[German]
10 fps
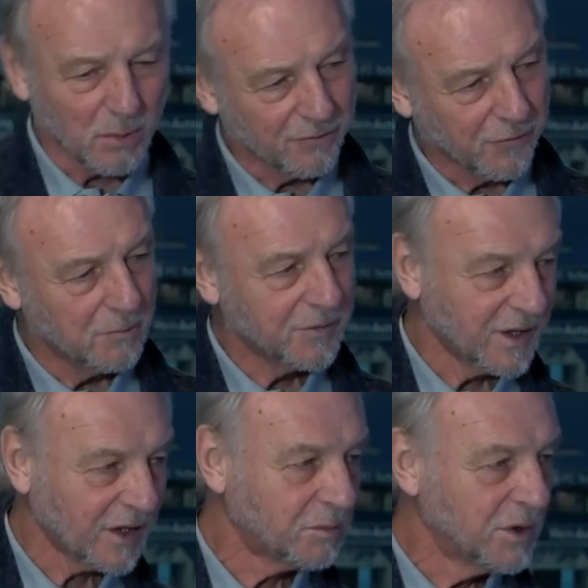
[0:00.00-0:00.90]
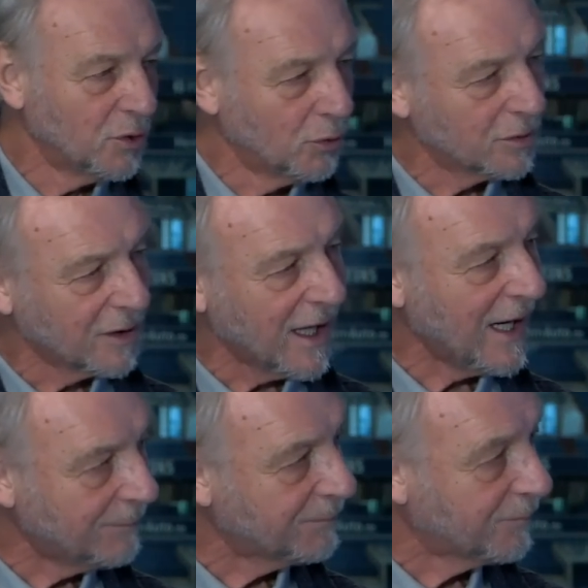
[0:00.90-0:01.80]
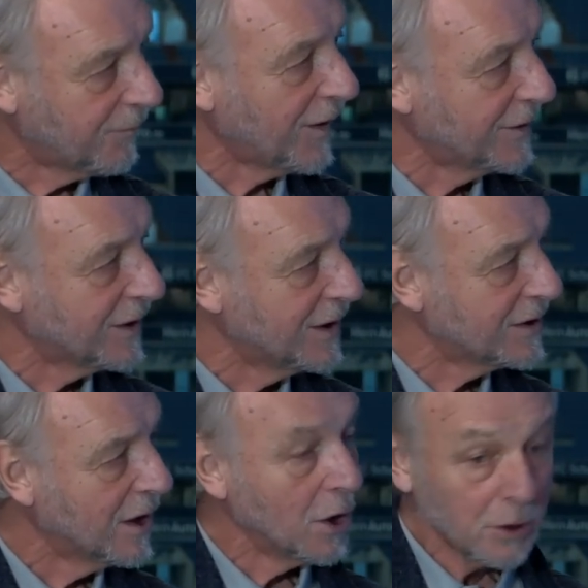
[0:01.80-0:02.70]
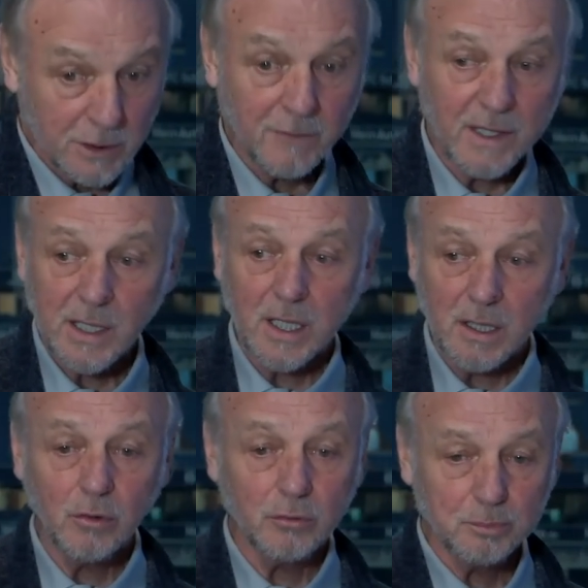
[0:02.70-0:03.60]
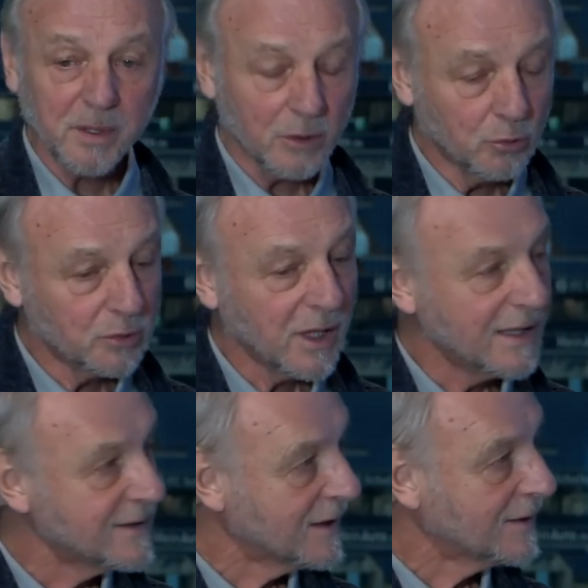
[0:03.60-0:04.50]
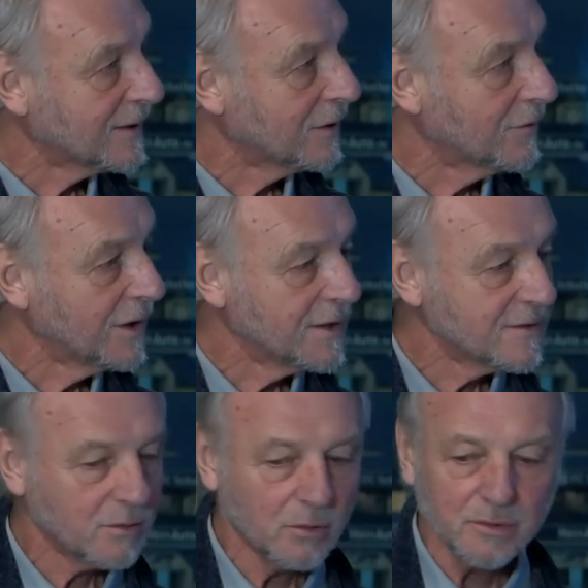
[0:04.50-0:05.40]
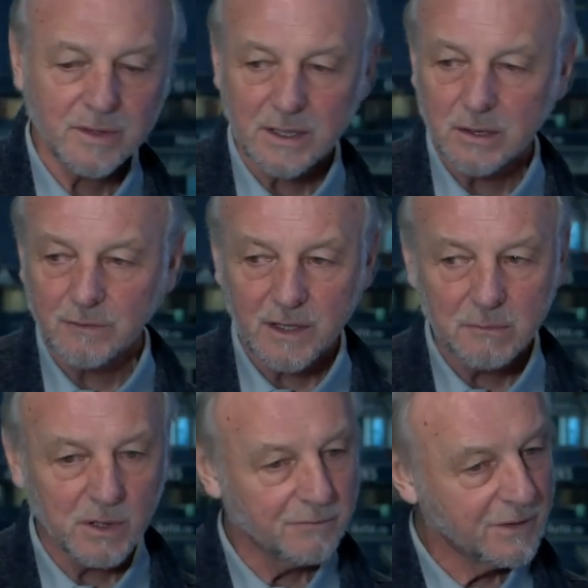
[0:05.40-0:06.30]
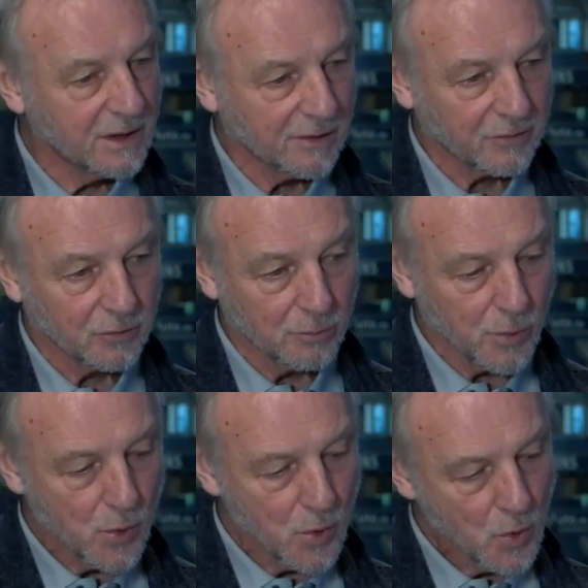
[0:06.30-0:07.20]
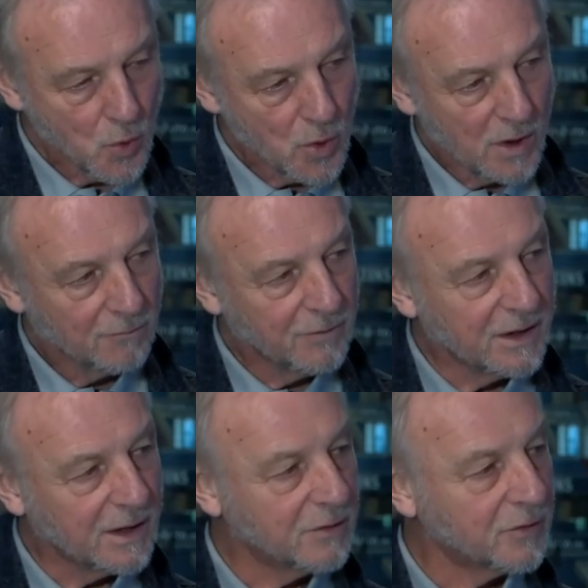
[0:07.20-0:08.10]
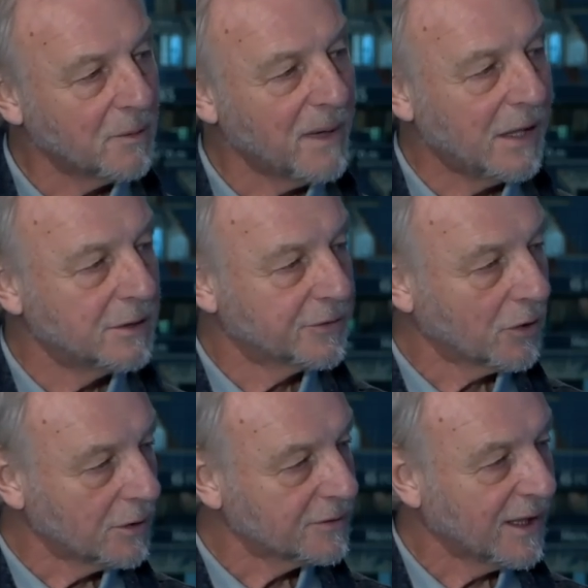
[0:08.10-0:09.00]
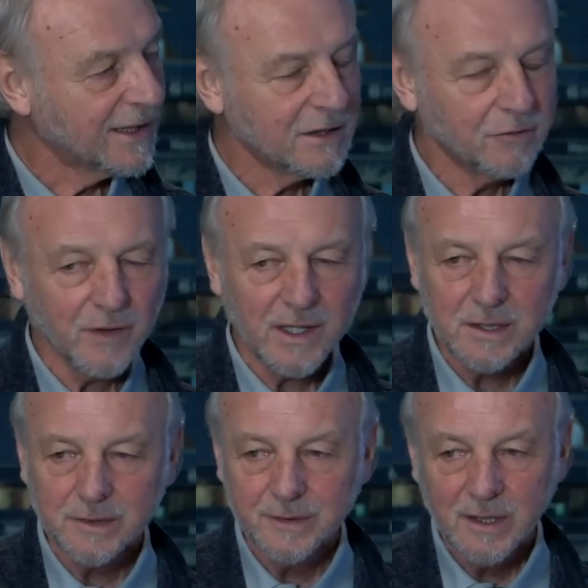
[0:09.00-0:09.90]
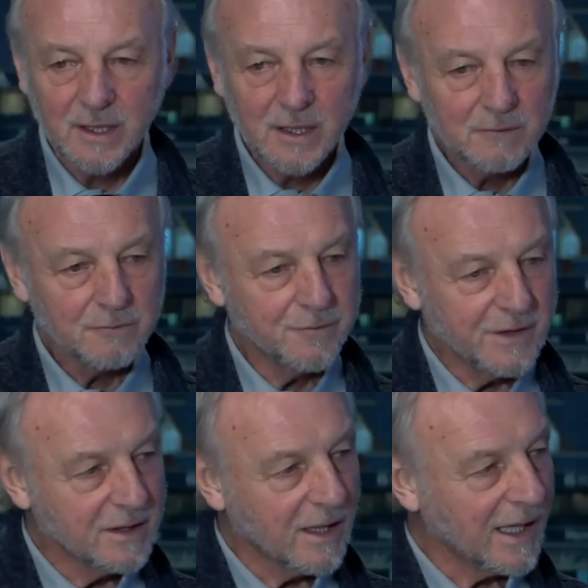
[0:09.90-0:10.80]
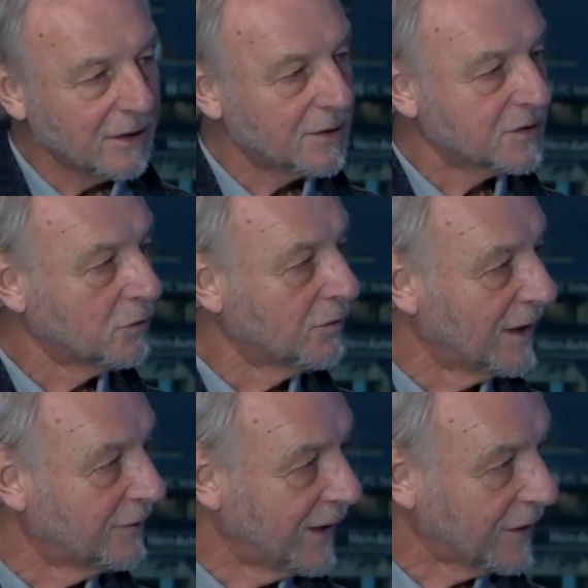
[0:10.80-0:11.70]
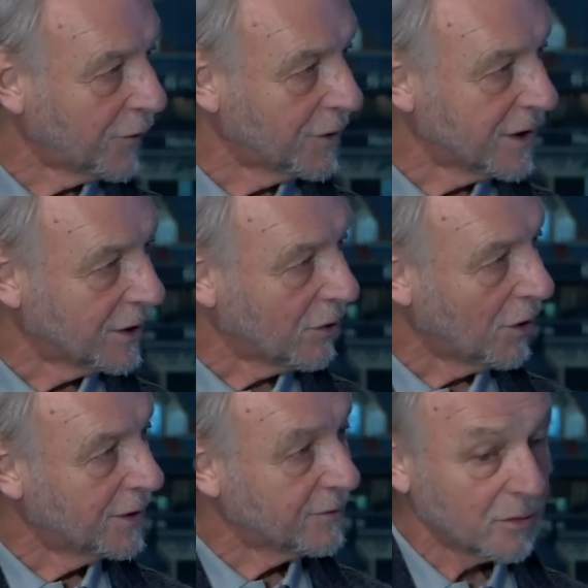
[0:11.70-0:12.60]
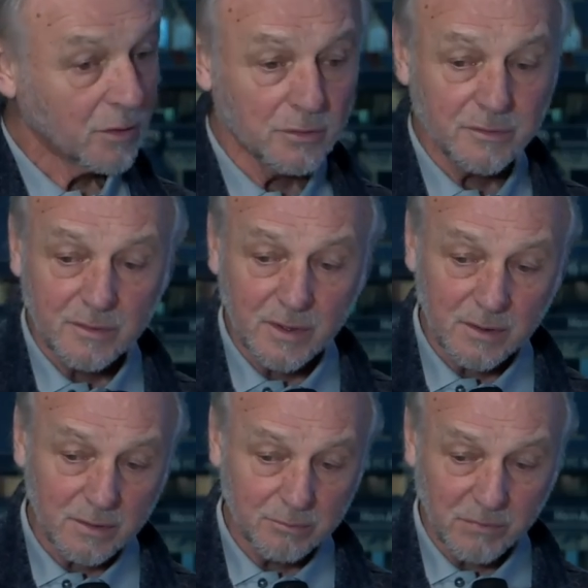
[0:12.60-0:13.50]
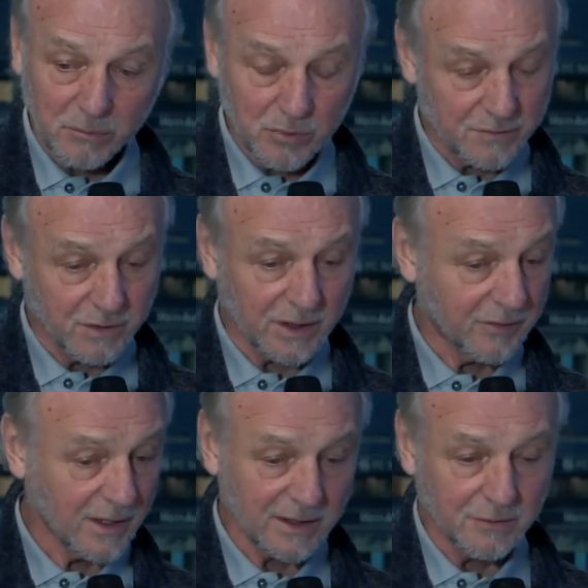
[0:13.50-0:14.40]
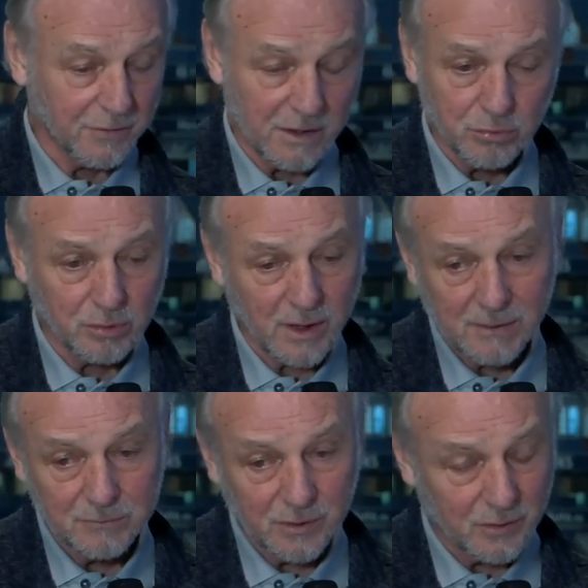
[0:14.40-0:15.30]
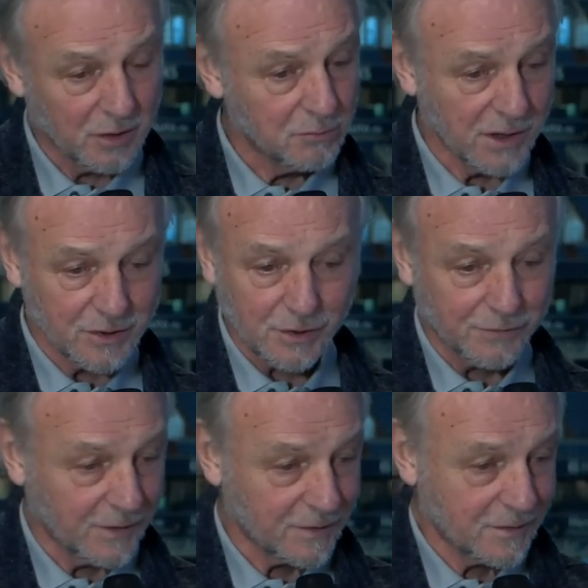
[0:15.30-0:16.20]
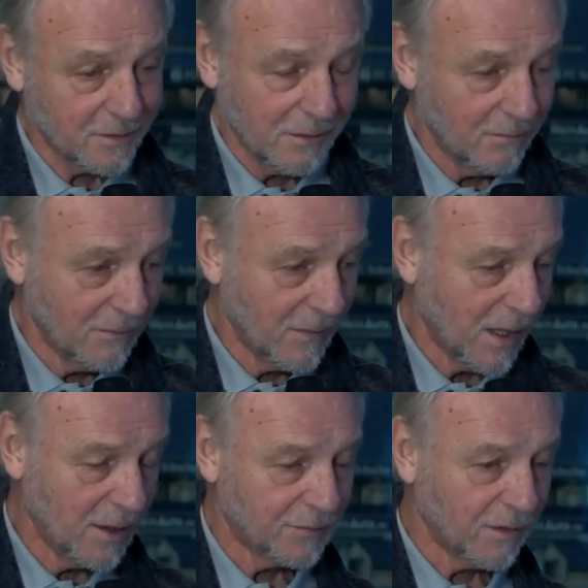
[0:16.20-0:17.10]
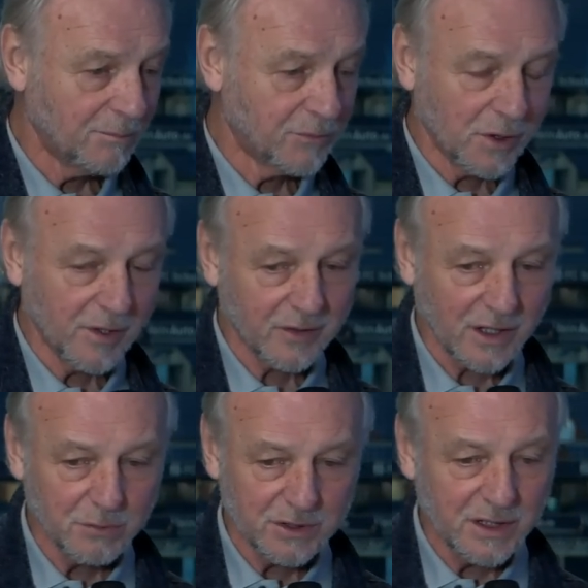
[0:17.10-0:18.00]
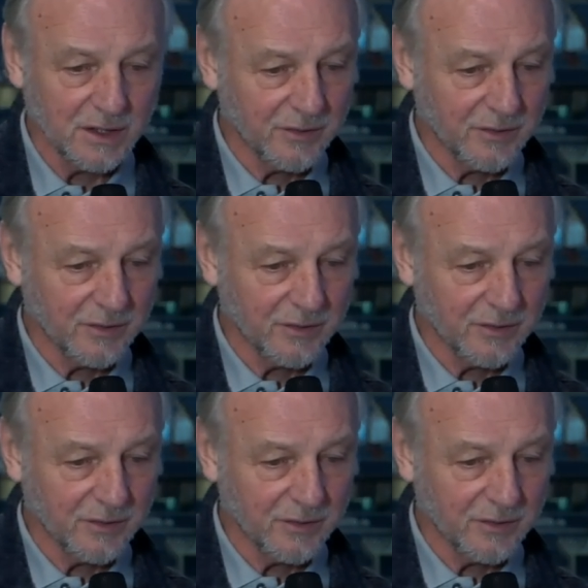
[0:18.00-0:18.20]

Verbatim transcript: mal fünf, sechs Minuten gehabt, fand ich. Da waren auch ein paar gute Ansätze gewesen und dann auf einmal wieder so wieder in unserem alten Trott reingefallen, wieder alle zu weit weg von ihren Leuten. Und äh, man muss wirklich sagen, die Freiburger haben eine tolle Mannschaft. Das, ich war am Donnerstag, habe ich die